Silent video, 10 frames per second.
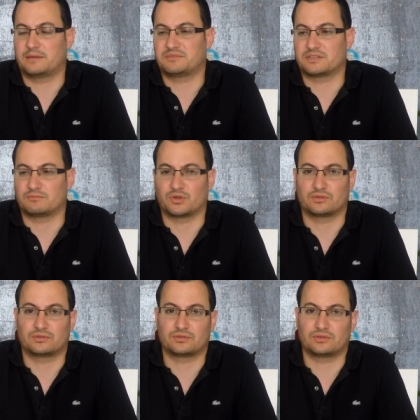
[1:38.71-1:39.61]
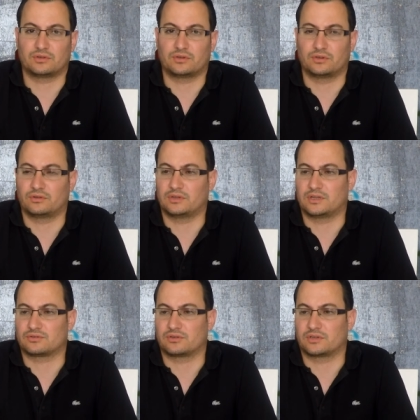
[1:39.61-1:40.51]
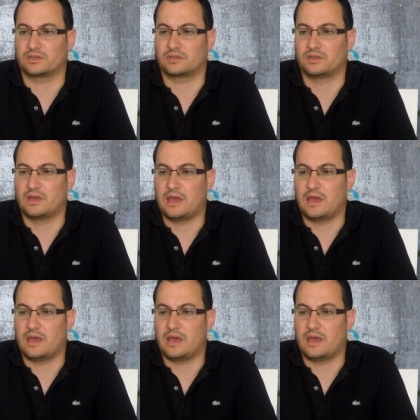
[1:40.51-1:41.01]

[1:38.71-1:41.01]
capture mode, e, ondan sonra